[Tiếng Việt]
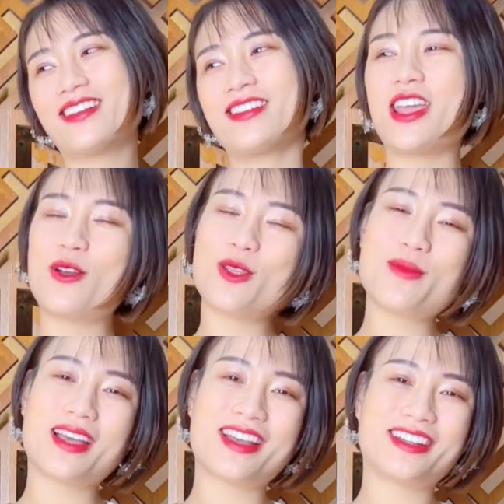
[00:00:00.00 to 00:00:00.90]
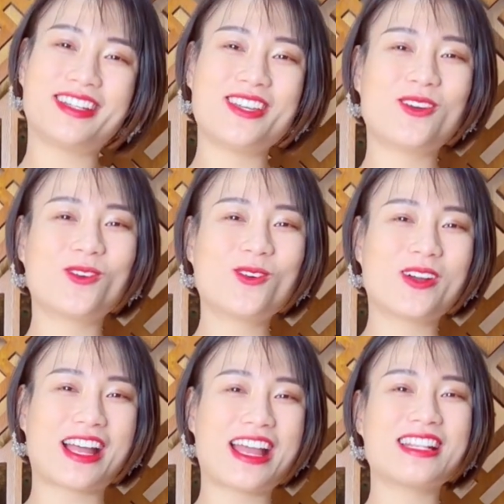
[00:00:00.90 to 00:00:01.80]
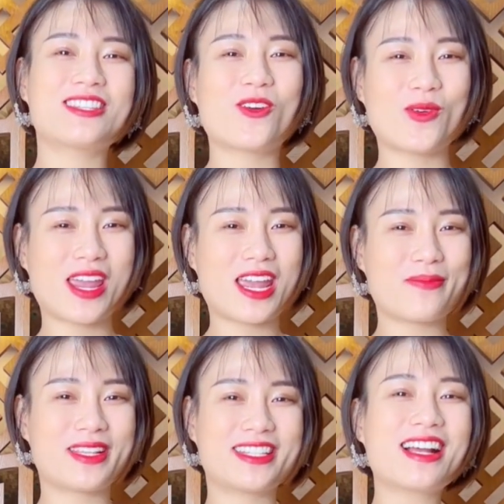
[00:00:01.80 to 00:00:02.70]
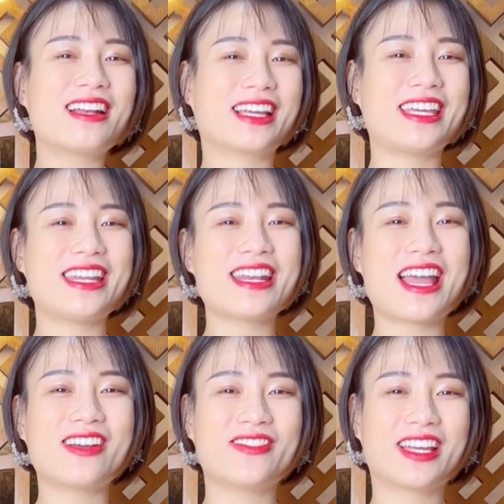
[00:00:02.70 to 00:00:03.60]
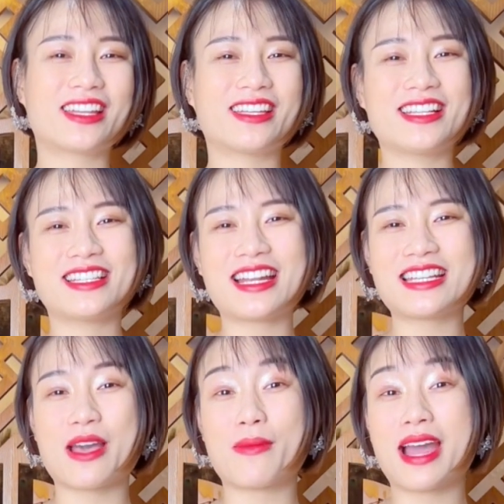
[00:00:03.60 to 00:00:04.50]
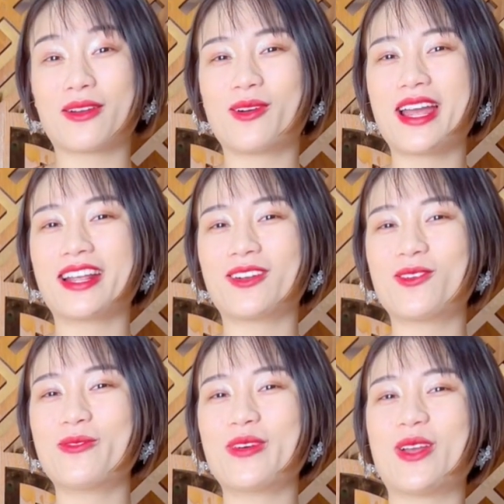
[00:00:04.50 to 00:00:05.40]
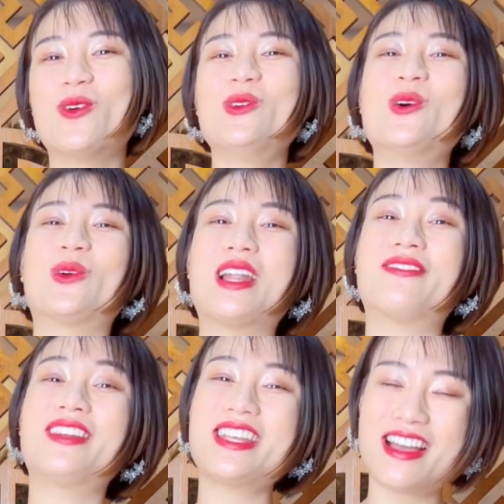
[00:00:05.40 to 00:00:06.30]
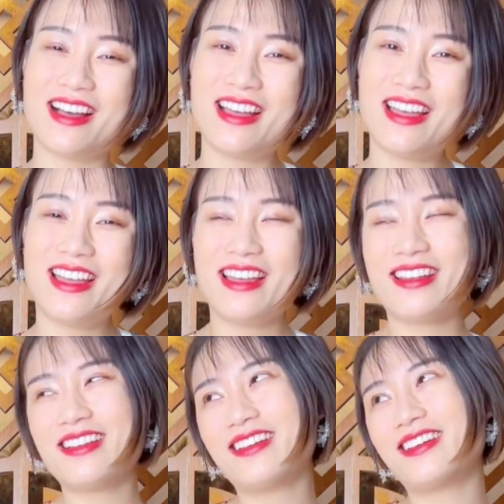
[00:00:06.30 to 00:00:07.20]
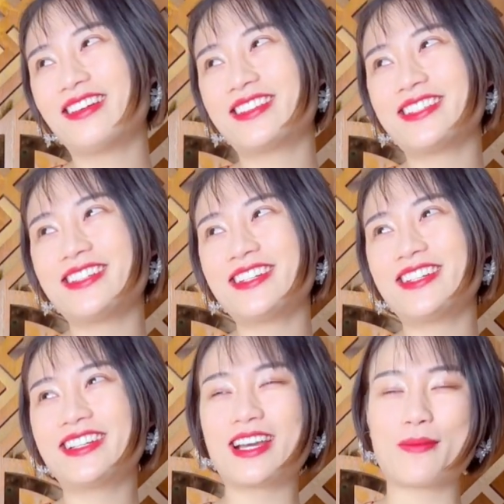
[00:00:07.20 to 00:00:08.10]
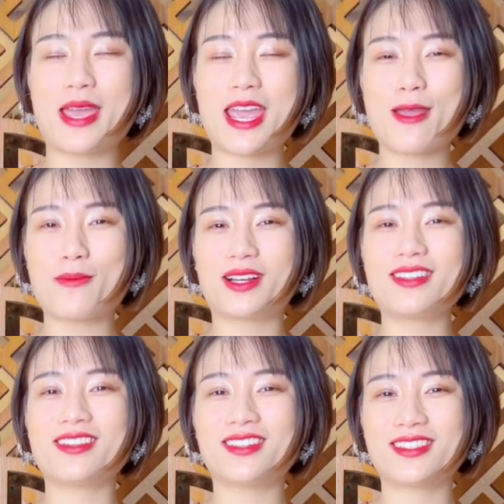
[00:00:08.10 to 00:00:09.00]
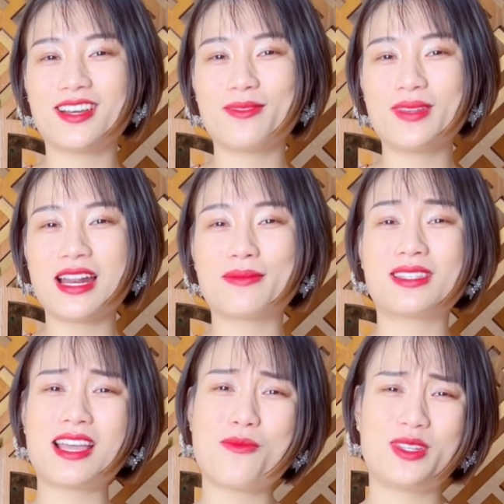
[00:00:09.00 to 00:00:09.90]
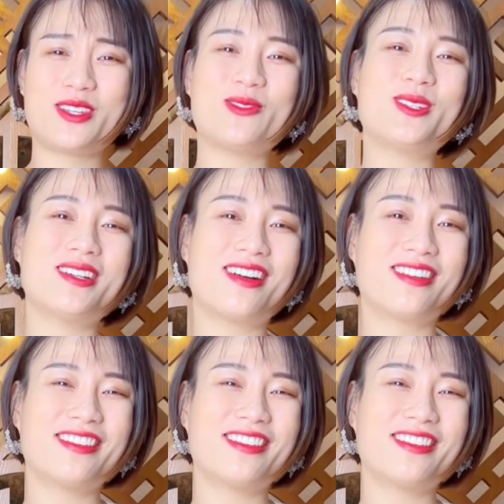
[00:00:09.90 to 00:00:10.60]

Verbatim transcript: nếu như mà người yêu cũ của các anh giống em thì chắc là kỹ năng với cả thời gian trả bài của anh cũng phải hùng hục lắm đấy nhở ờ, chứ gặp em mà cứ chờ sớm thì làm sao mà chịu được